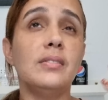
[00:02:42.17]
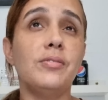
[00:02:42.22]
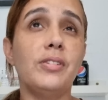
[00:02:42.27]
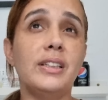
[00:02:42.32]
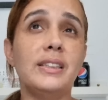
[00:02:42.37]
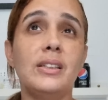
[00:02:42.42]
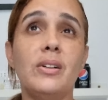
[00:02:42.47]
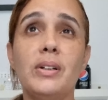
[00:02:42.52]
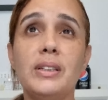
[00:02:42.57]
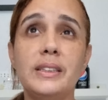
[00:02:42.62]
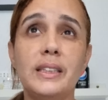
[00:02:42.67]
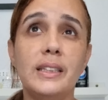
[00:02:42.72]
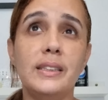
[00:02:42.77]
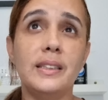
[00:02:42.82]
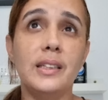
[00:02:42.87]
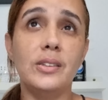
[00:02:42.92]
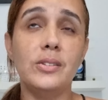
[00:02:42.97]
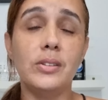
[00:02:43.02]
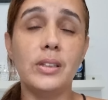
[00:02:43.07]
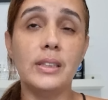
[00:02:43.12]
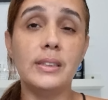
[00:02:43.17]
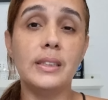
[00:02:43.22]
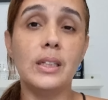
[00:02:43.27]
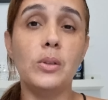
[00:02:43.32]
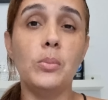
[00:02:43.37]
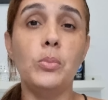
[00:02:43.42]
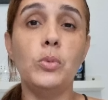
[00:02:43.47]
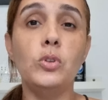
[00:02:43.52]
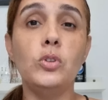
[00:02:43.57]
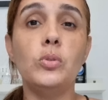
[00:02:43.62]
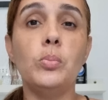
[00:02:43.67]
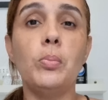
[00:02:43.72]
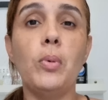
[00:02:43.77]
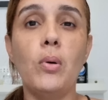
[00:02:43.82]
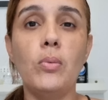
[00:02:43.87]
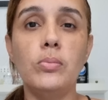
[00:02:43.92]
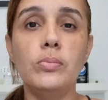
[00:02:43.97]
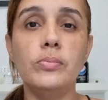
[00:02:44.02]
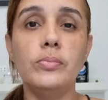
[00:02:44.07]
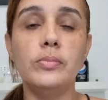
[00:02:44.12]
Fazer o exercício tá sendo muito
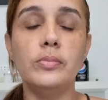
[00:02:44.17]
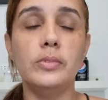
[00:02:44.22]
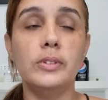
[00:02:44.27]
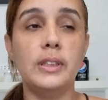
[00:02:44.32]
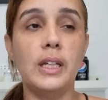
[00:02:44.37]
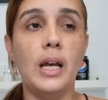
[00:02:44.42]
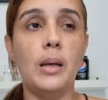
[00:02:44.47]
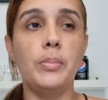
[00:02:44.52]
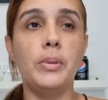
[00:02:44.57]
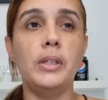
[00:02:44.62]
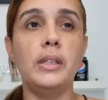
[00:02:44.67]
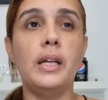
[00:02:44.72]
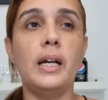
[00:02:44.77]
bom, sabe?